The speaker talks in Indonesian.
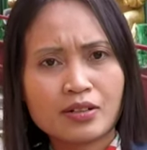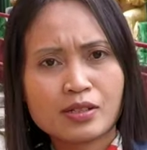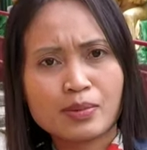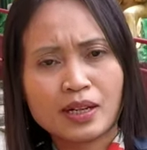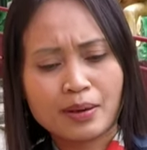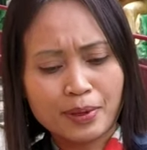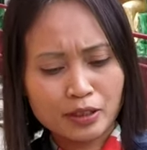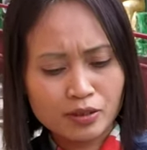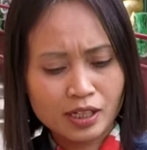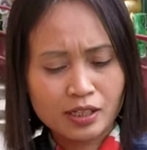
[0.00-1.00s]
tahun
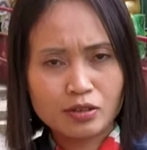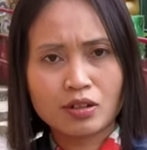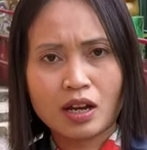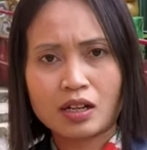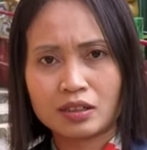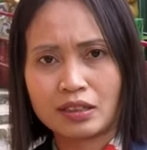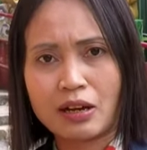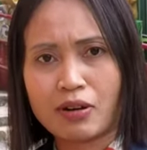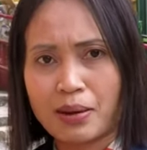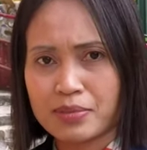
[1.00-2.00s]
98 itu saya sudah
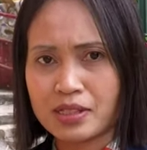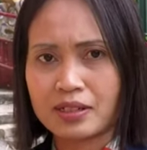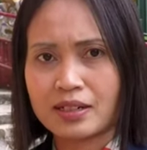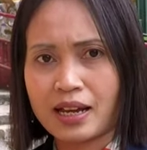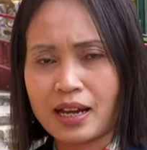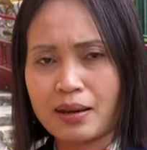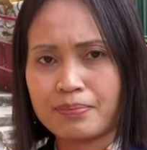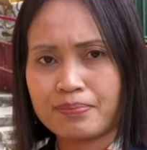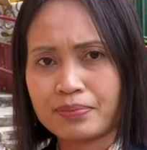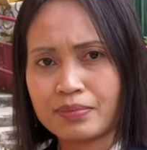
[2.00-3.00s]
tahu
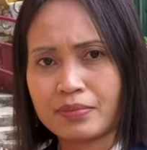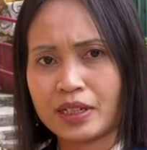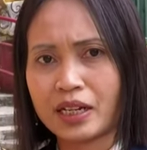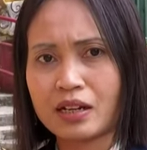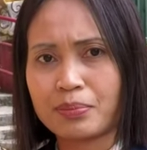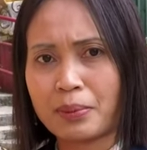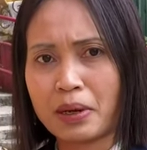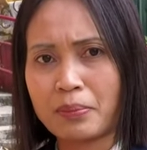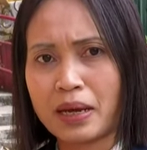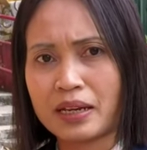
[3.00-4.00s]
Amsterdam mereka
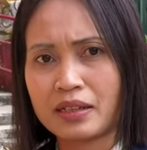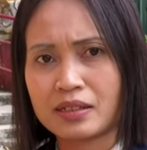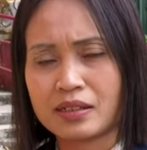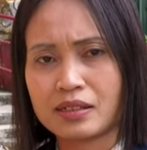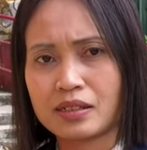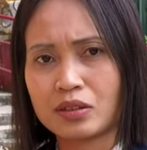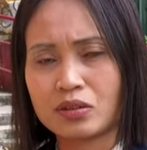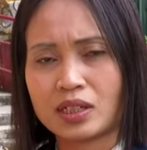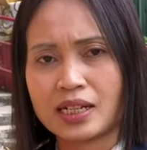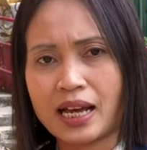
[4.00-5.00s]
memang baik ya jadi
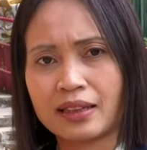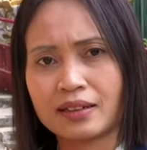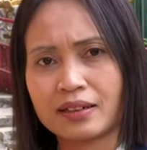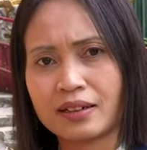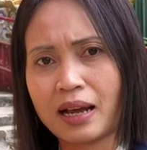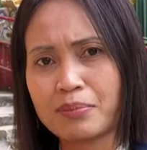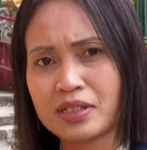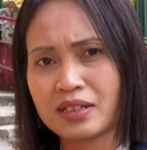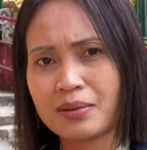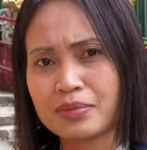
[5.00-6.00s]
juga diantar ke
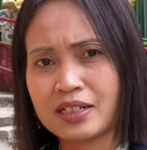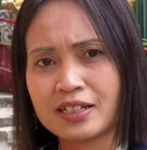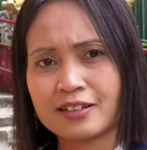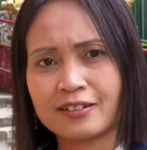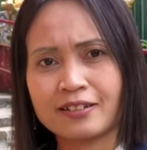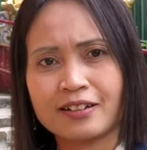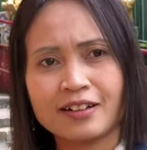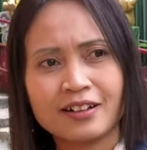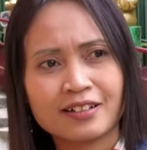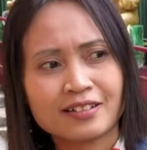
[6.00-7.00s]
Amsterdam jadi ke
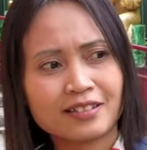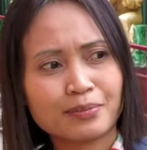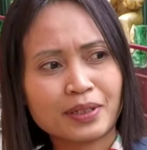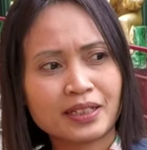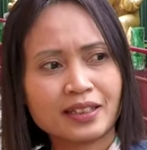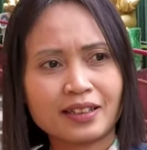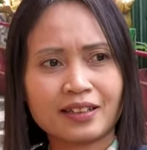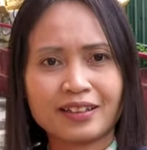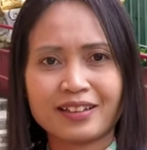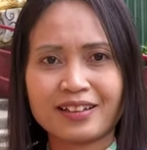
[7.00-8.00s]
seperti
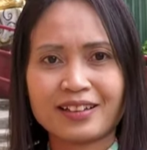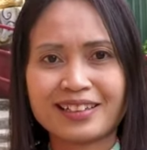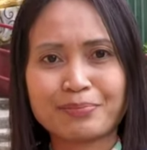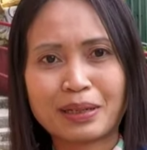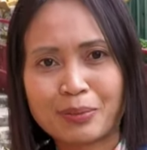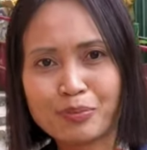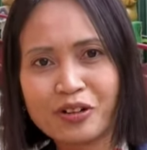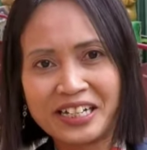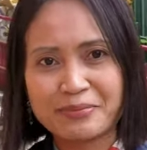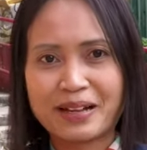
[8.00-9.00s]

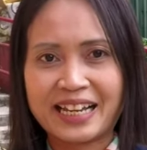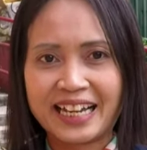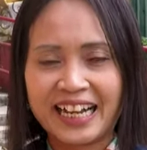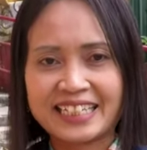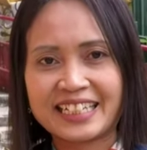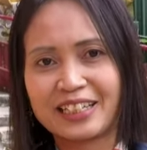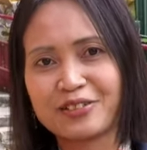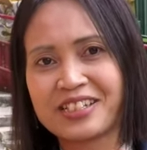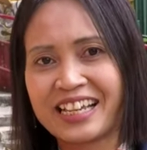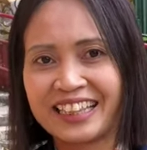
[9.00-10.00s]
perempuan di balik kaca
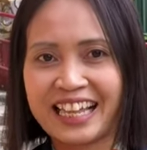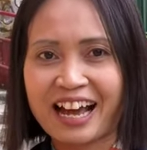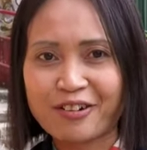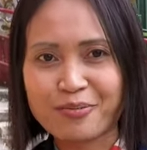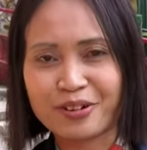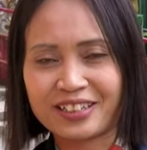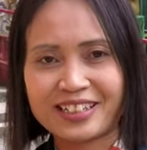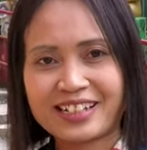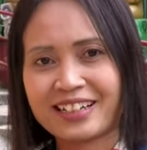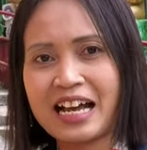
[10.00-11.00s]
itu saya tahu
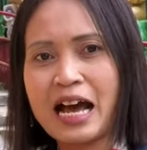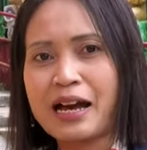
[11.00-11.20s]
pokoknya yang